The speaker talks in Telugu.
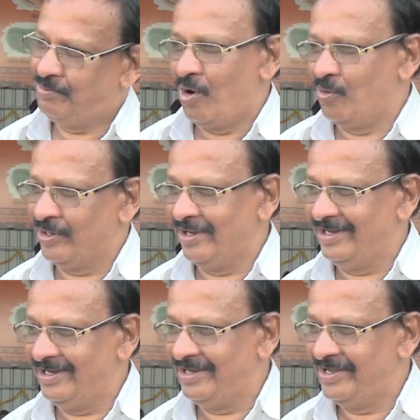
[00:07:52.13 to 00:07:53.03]

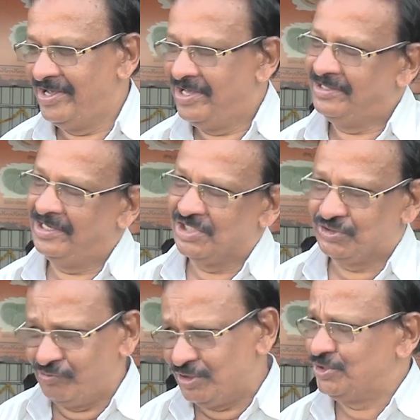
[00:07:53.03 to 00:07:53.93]
బాగున్నాయి నిన్న
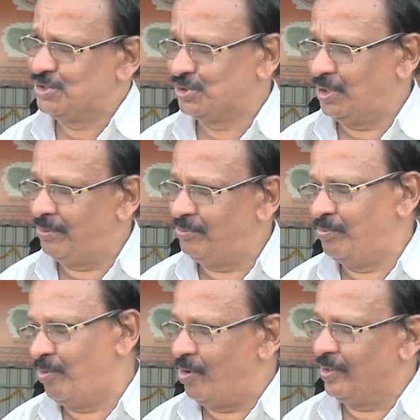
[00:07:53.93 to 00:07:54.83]
స్వీట్స్ తీసుకున్నాము
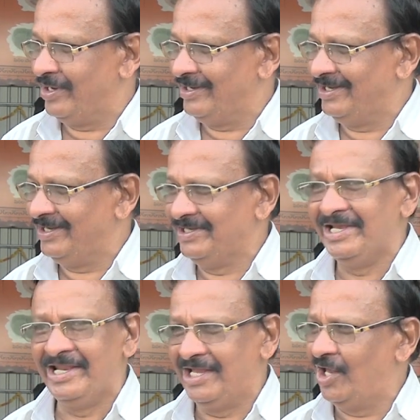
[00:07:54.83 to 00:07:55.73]
బాగున్నాయి ఈ
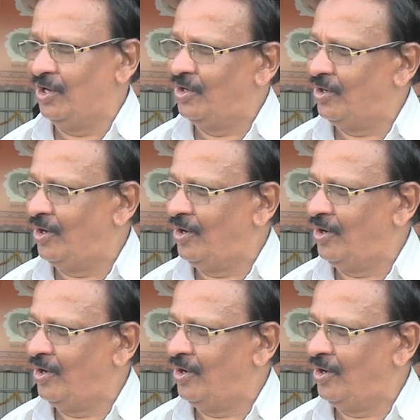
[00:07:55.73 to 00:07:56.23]
ఏరియాలో